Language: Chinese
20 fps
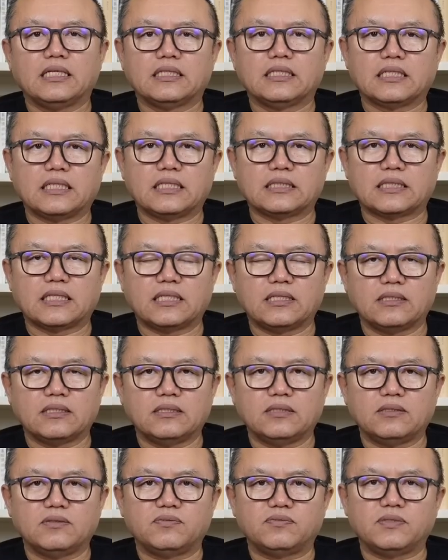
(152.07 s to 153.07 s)
啊才
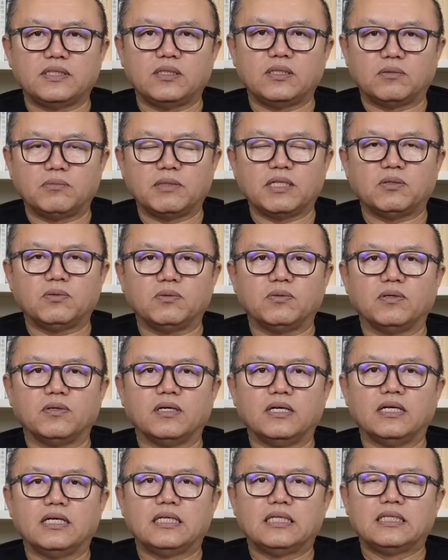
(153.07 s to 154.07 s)
能飞到美
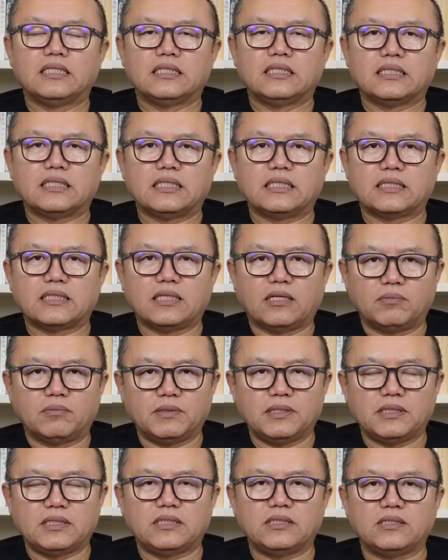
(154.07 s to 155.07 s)
国啊，第二
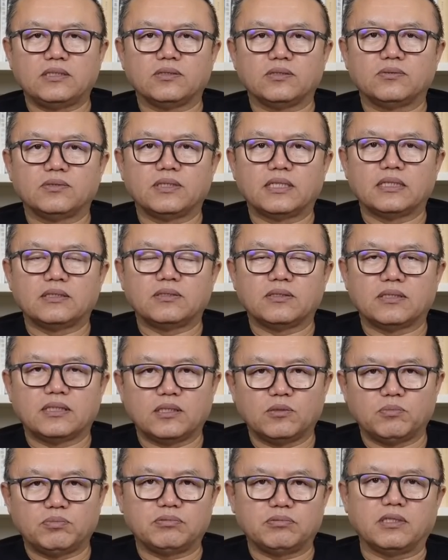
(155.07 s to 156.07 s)
批气球呢就可
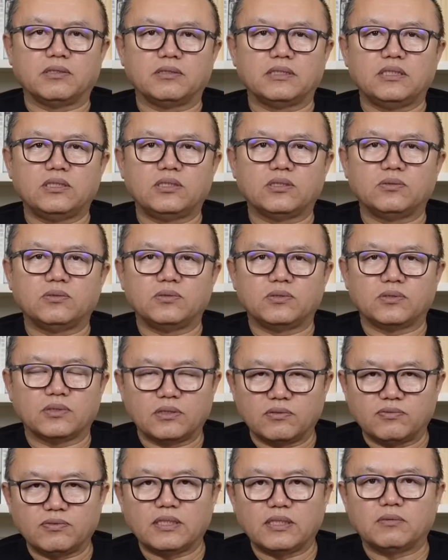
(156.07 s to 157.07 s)
能不到一周就
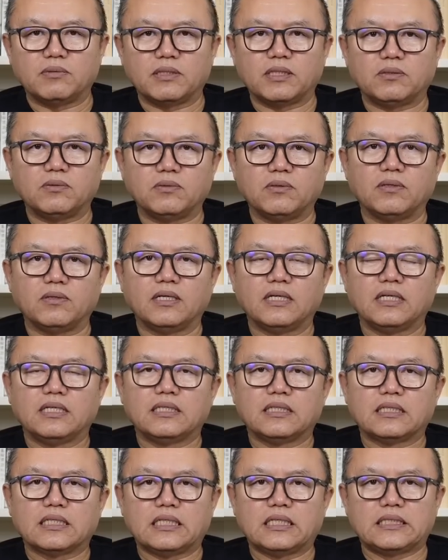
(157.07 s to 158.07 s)
能飞到美国。
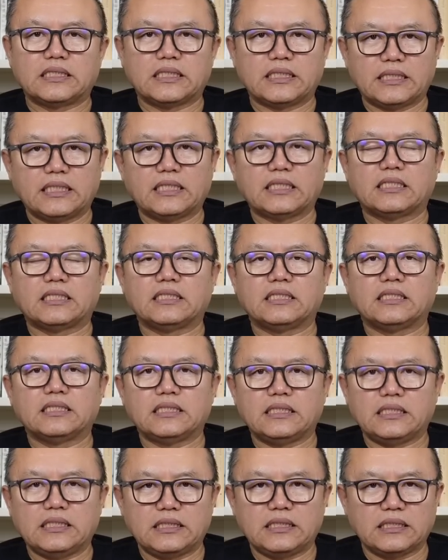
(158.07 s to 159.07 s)
啊，现在可能
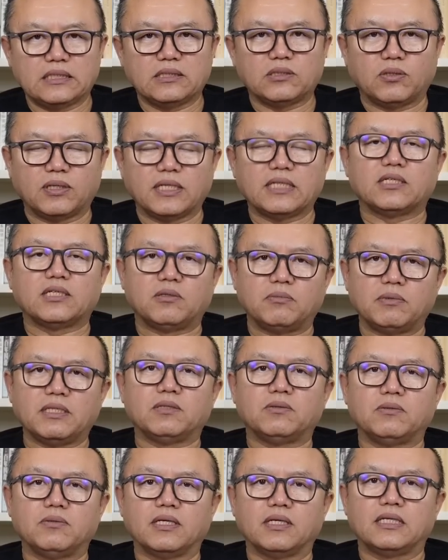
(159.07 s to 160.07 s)
已经快到美
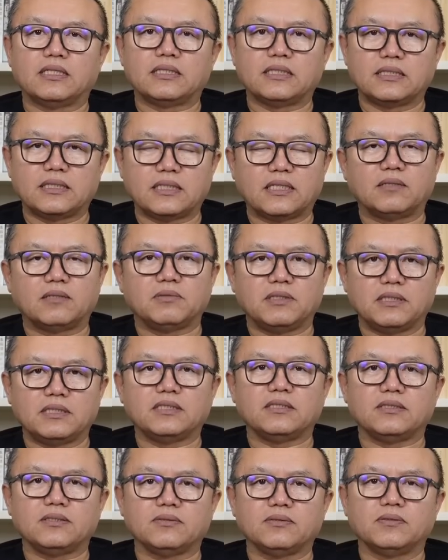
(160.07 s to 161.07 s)
国了。这第二批
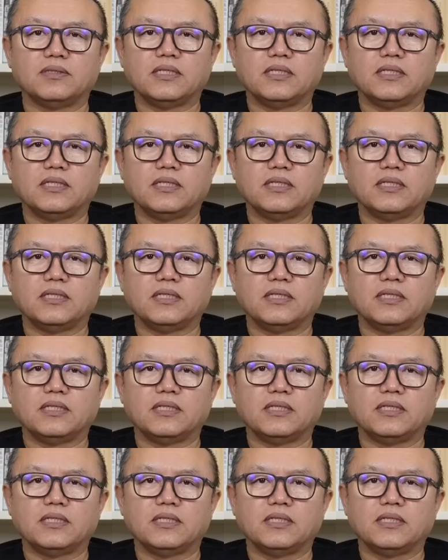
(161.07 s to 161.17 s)
气球，